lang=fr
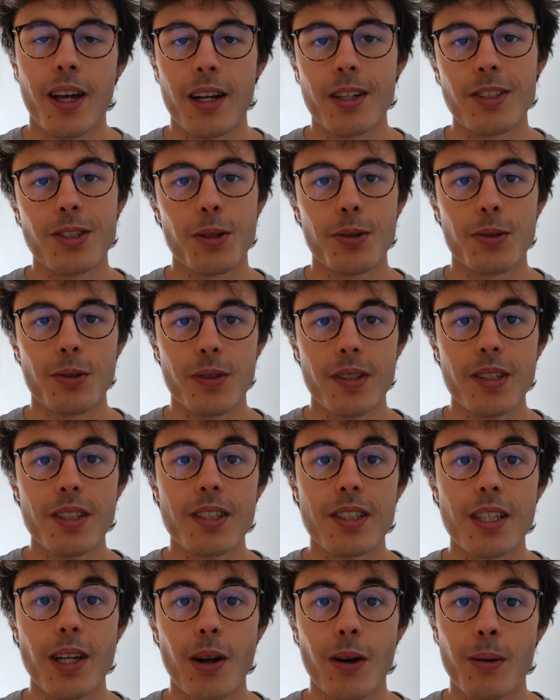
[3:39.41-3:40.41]
La sérotonine,
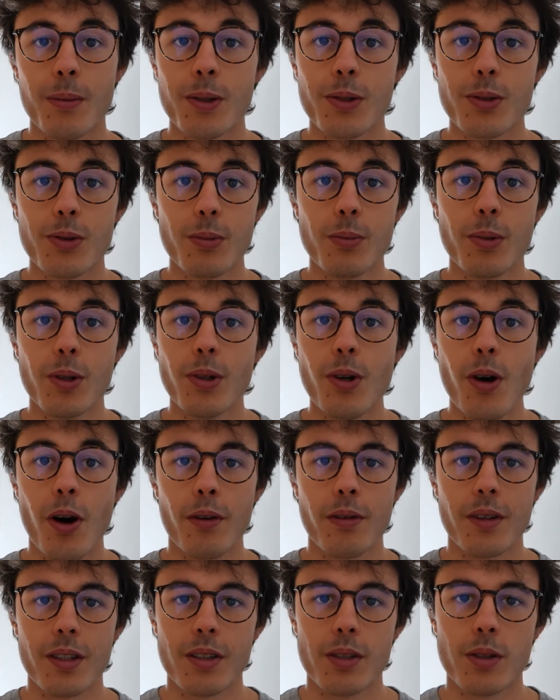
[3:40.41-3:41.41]
c'est l'hormone du bonheur
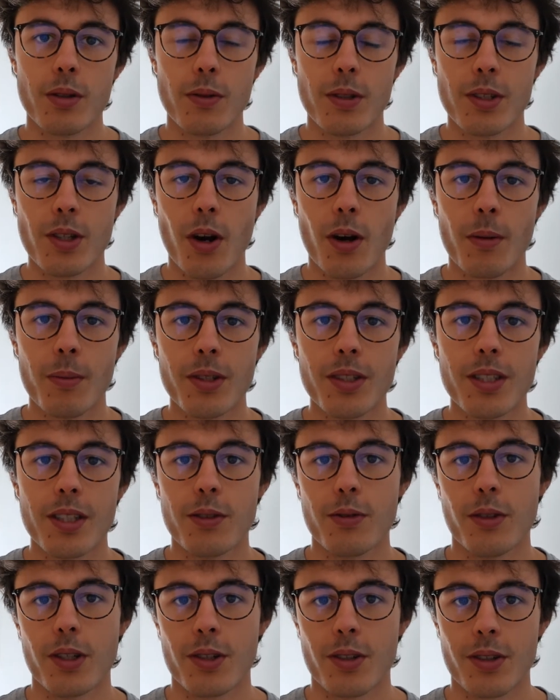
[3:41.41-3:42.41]
en fait. Si tu veux, c'est l'hormone qui
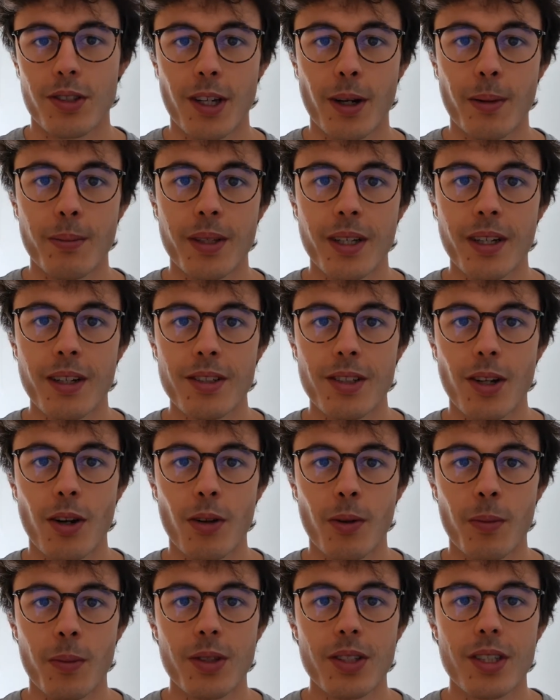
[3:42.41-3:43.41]
te fait sentir bien, c'est
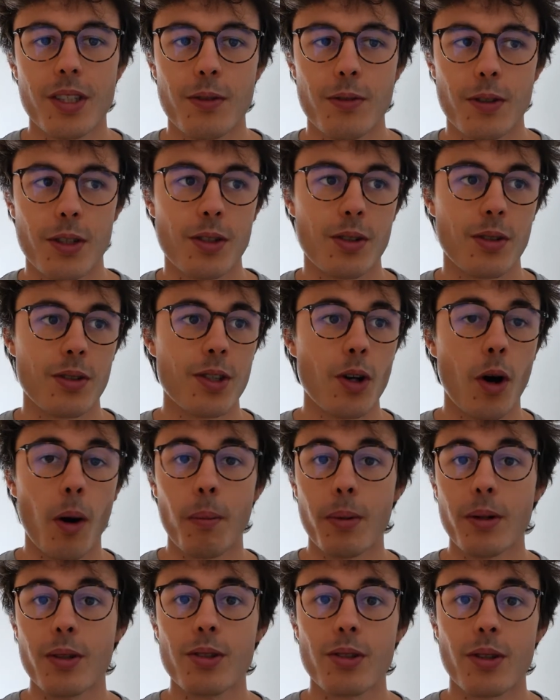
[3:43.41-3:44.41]
l'hormone qui te fait sentir en
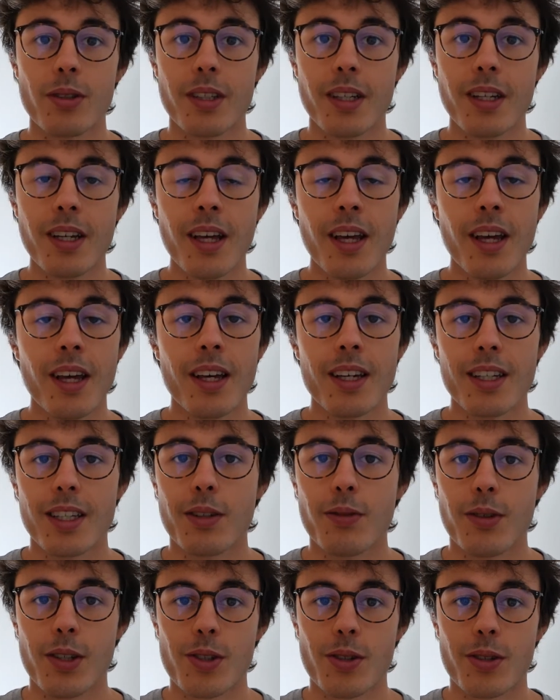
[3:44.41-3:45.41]
bonne santé,
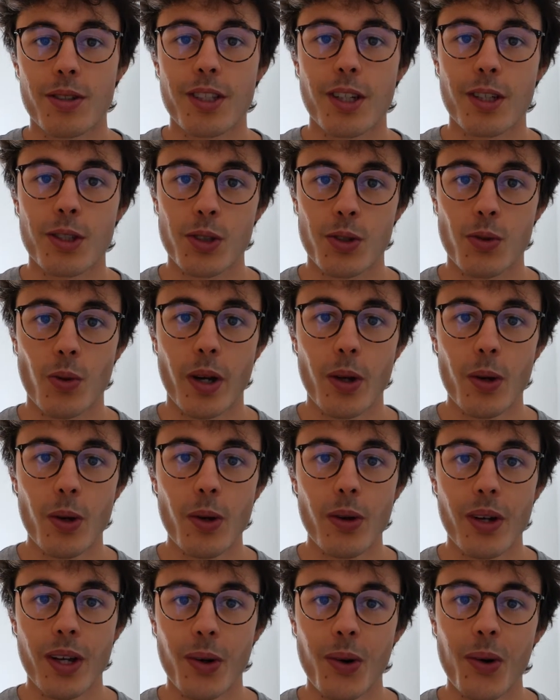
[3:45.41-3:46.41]
qui te fait sentir
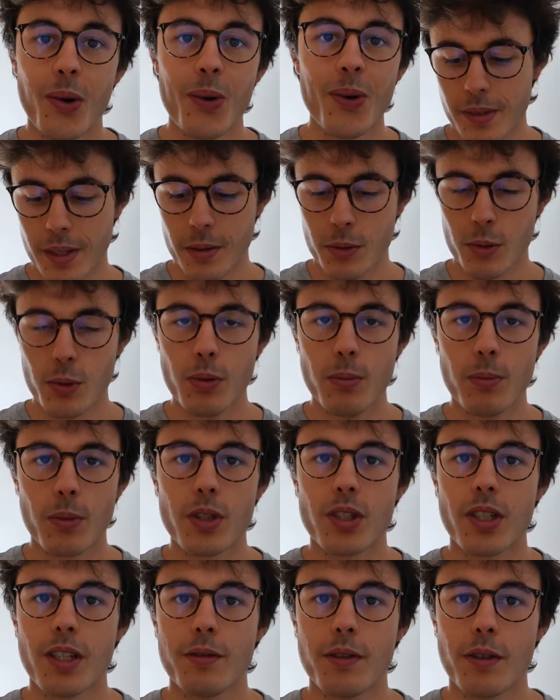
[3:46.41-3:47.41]
joyeux et heureux. Et du coup,
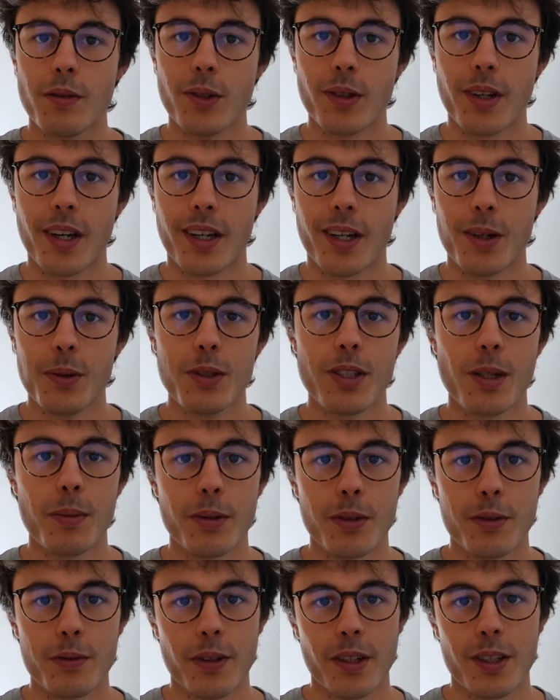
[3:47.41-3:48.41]
manger des fèves de cacao, ça
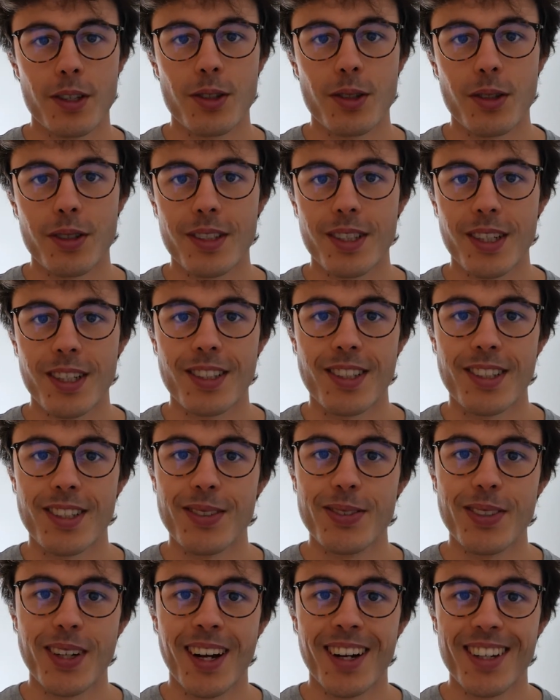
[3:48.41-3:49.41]
peut te faire sentir cet
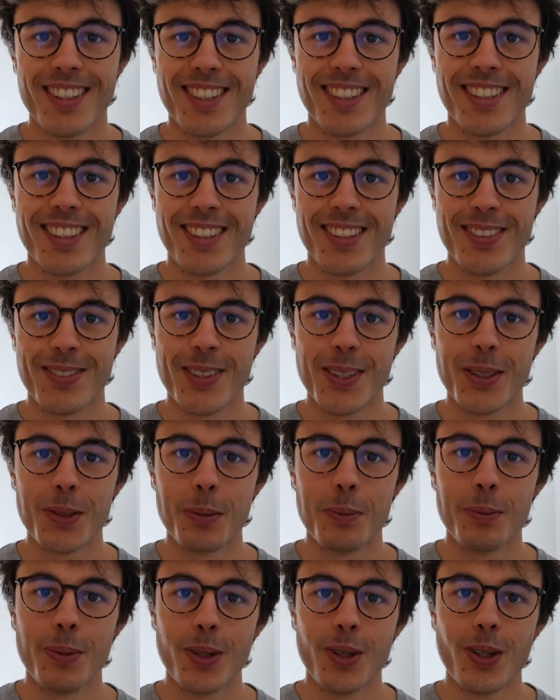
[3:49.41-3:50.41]
effet-là, cet effet de
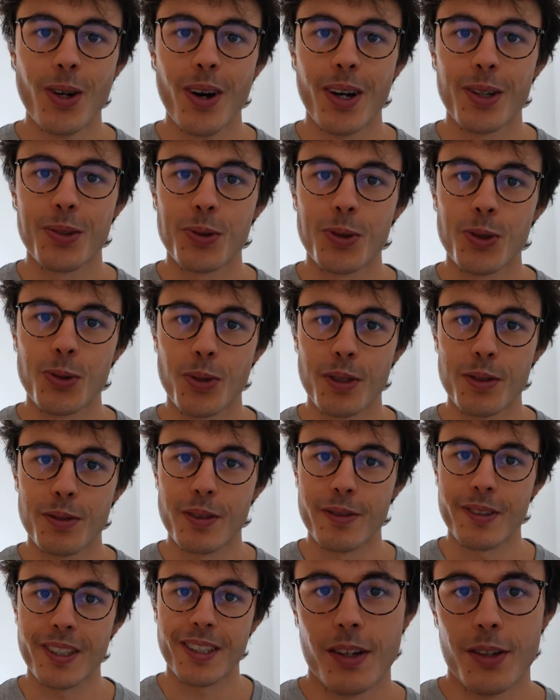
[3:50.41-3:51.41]
bonheur et de joie de
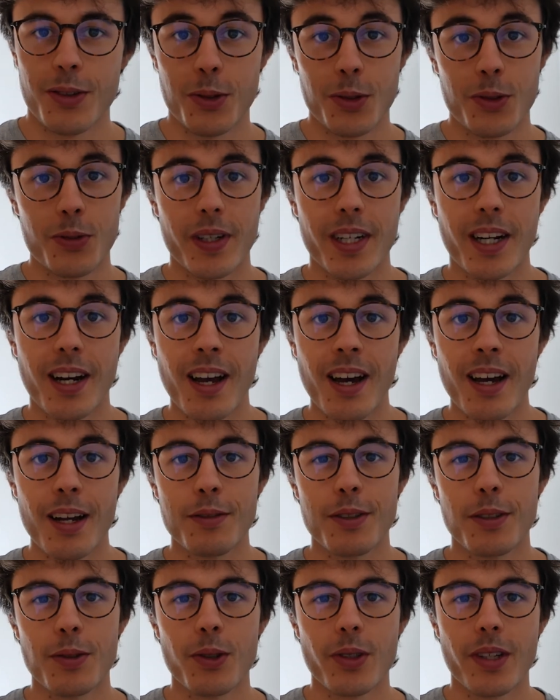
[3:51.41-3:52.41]
vivre. De ce fait-là, la
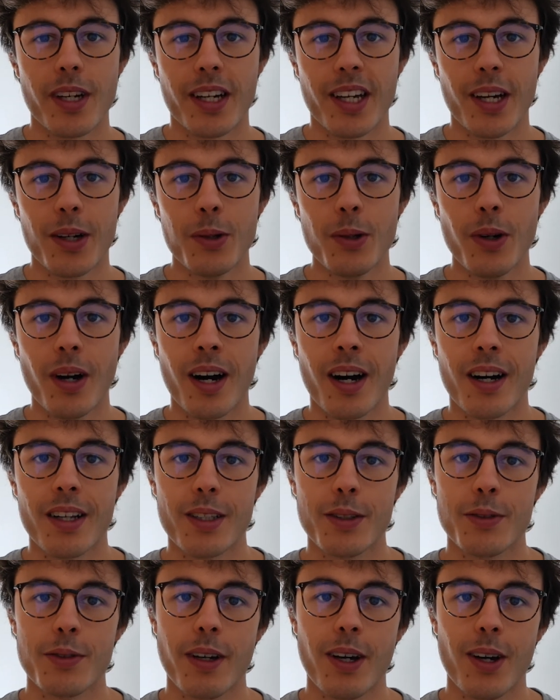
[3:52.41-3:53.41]
fève de cacao a un
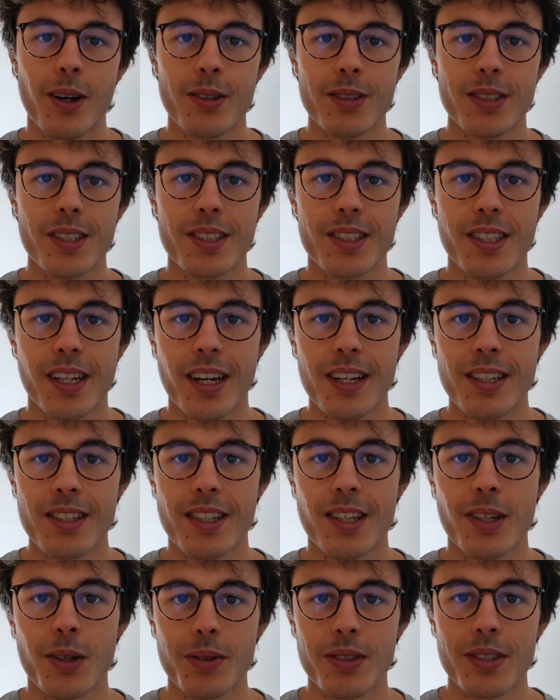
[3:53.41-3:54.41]
effet
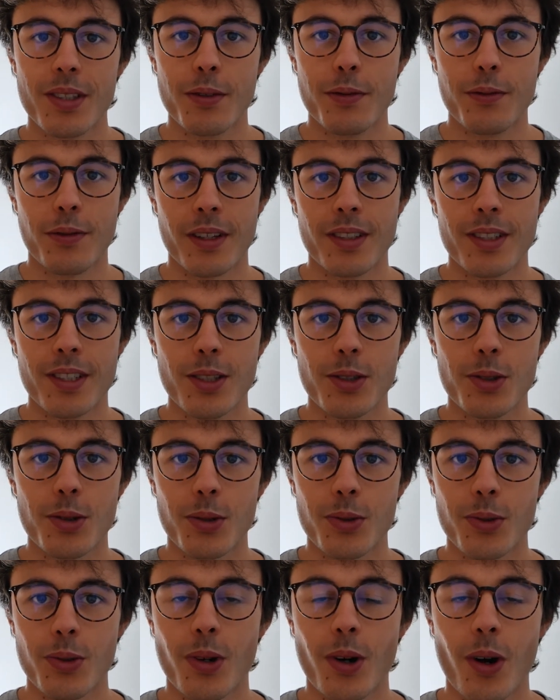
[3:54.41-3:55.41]
anti-stress et anti-fatigue
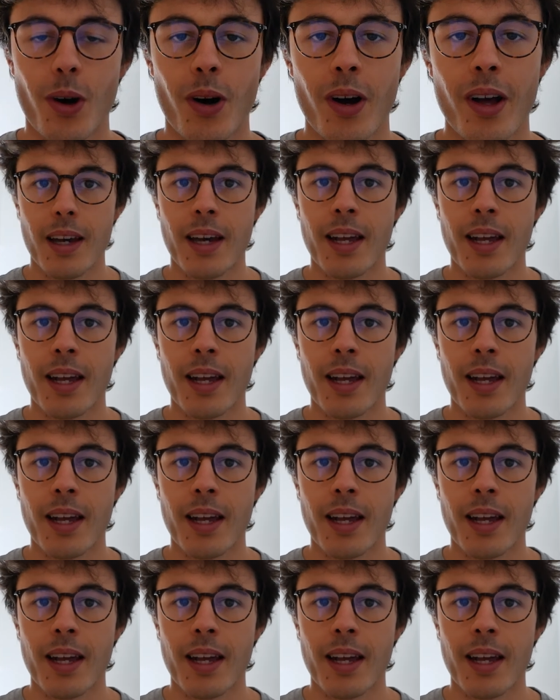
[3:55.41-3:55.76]
sur ton corps.